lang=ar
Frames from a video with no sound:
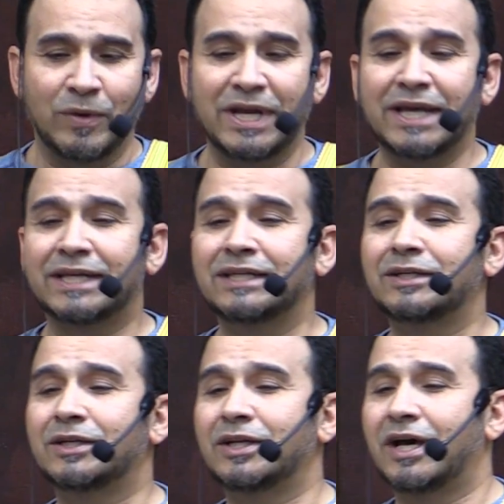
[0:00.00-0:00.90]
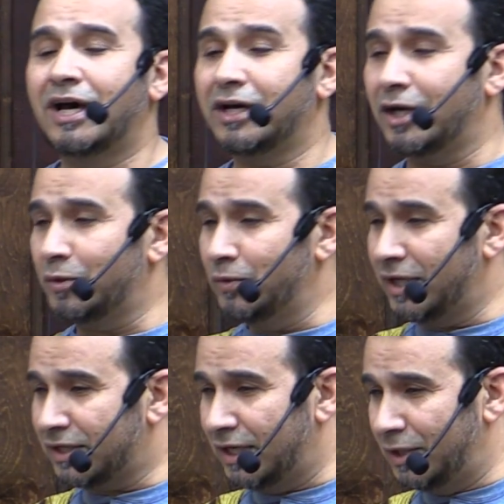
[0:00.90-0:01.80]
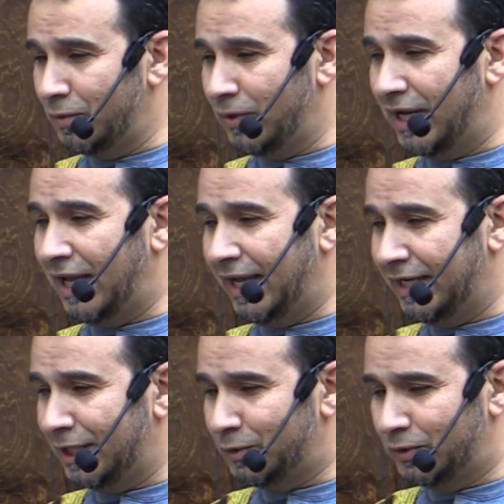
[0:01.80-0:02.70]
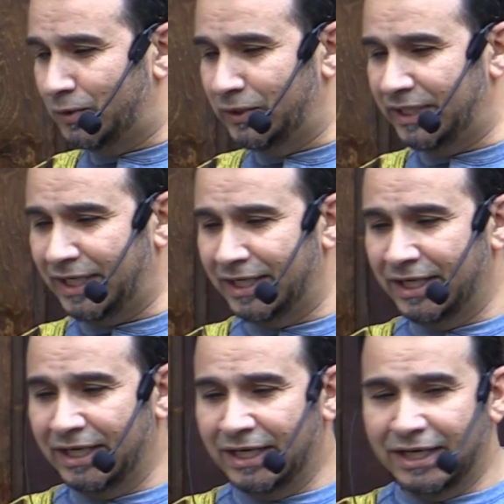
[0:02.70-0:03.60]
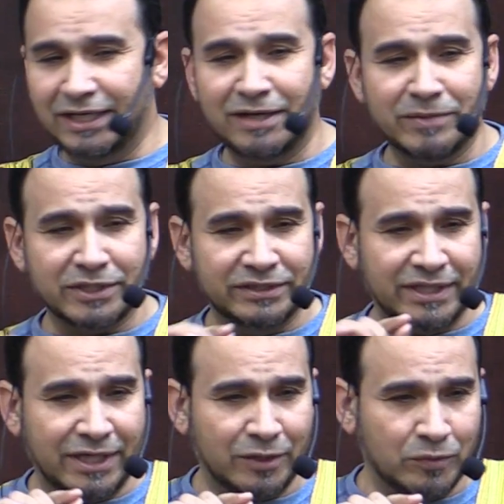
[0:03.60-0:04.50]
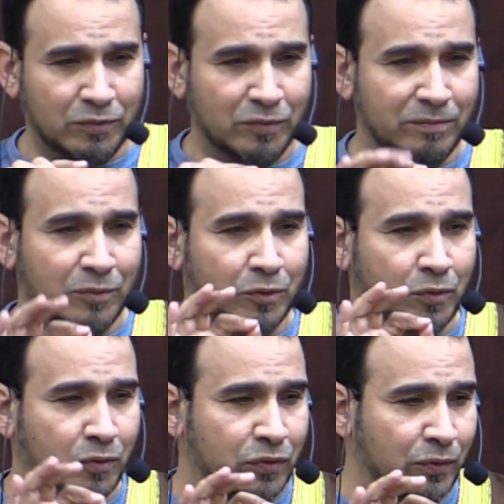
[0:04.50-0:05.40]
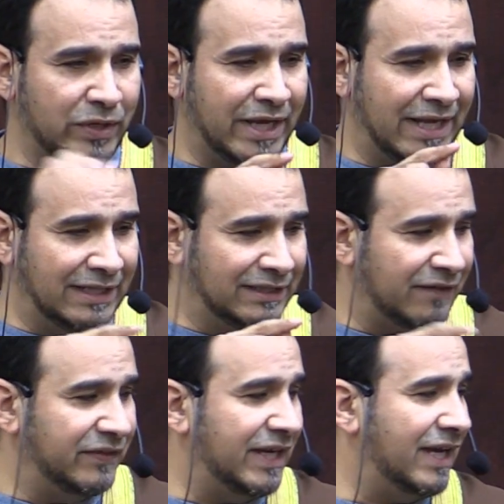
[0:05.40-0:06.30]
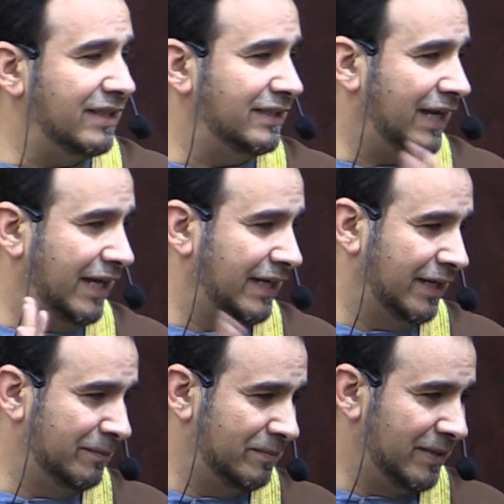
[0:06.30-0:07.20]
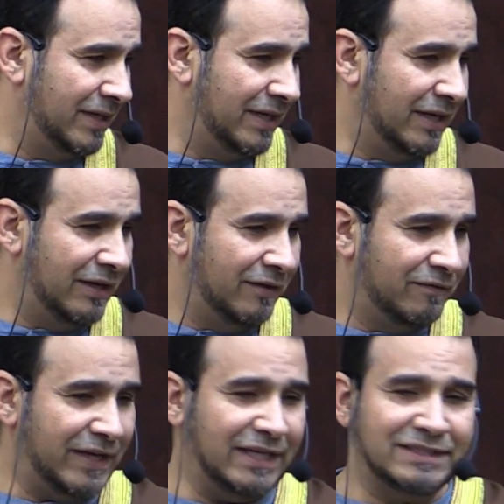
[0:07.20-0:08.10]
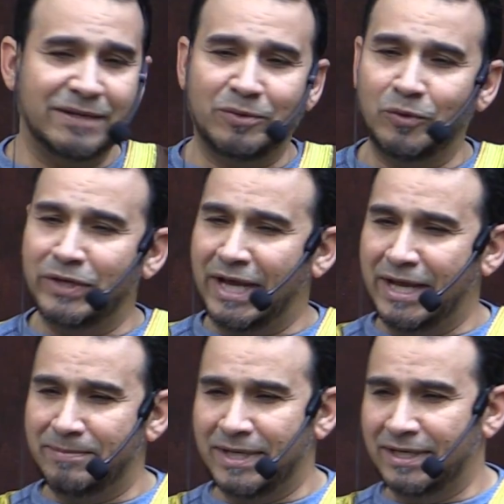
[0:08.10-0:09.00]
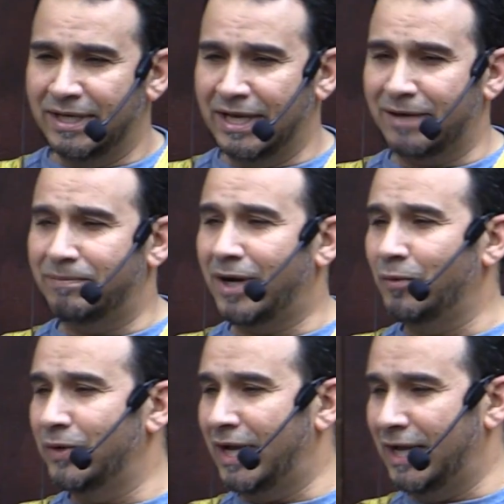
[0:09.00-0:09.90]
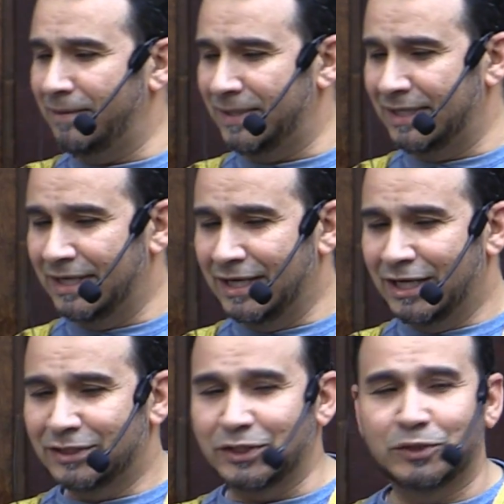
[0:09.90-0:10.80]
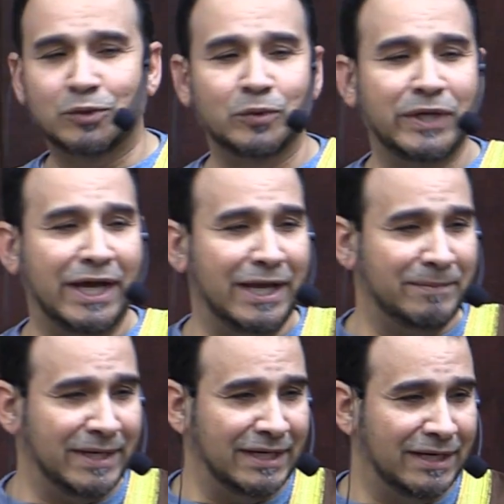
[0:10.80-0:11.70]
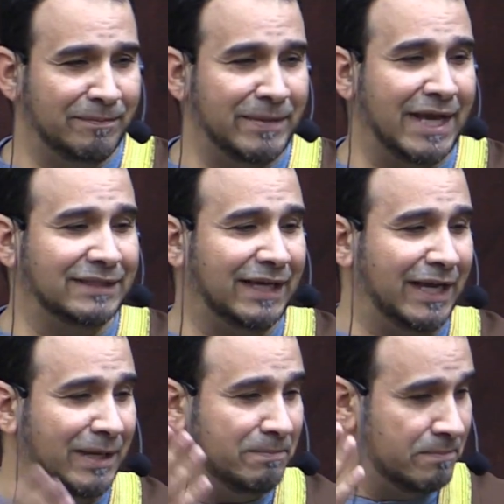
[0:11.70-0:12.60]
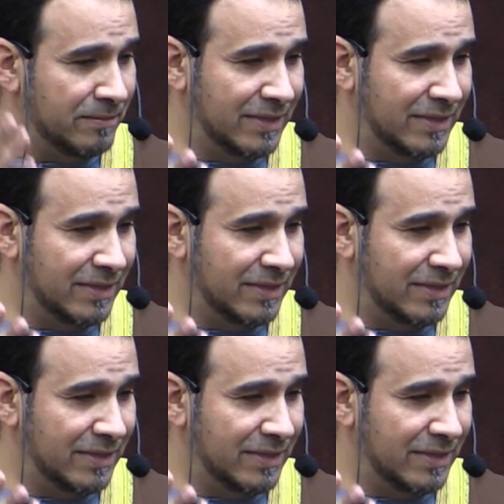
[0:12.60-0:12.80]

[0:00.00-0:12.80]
ولكن اخرون قالوا الحياه الدنيا هي مقدار مكوثك انت في هذه الحياه فهي سبعون عاما أربعون عاما ستون عاما مئة عام